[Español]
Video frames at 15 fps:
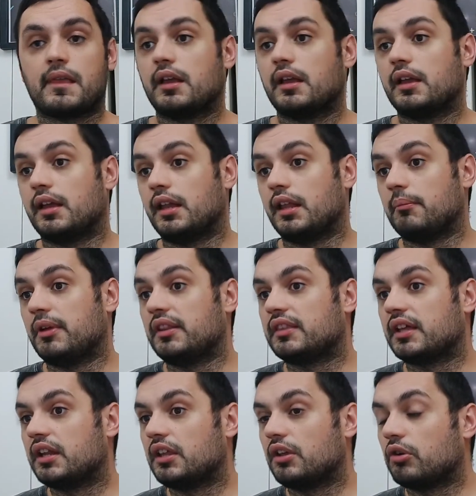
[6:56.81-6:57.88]

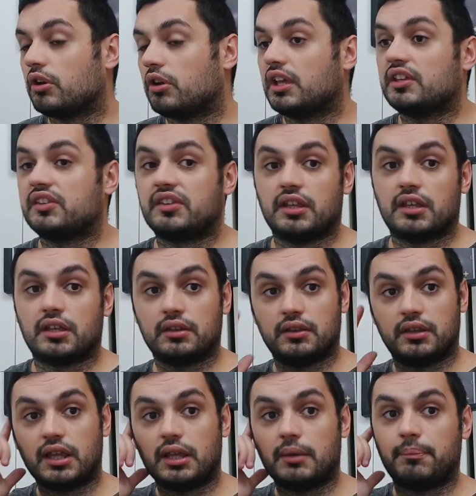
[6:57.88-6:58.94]
elementario
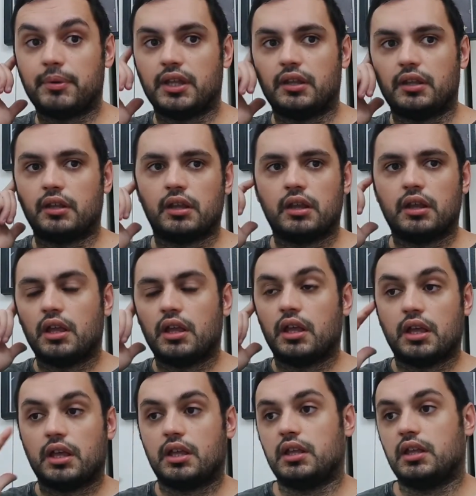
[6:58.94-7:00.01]
de pin
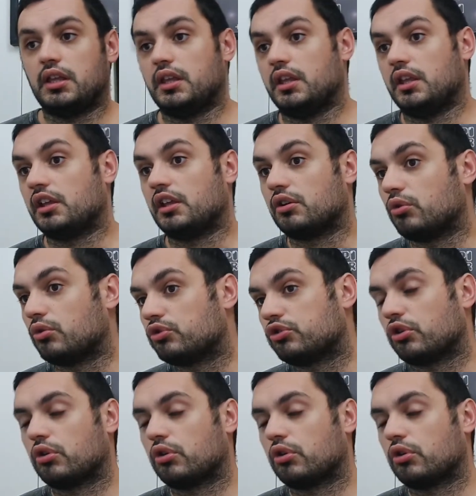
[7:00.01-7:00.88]
e incluso